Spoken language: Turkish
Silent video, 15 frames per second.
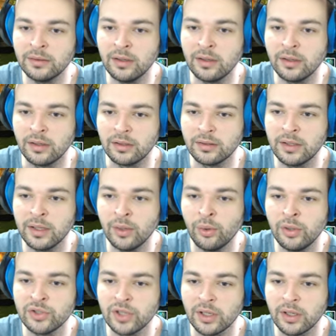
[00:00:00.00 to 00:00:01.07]
Dunk diye
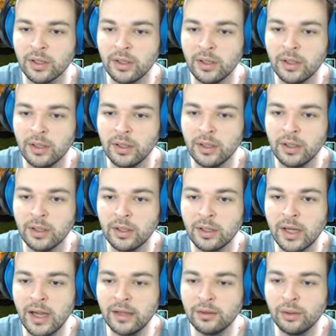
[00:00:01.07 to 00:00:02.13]
ölecek.
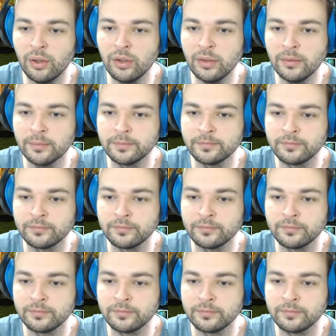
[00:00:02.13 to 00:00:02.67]
Kayıtlı onu.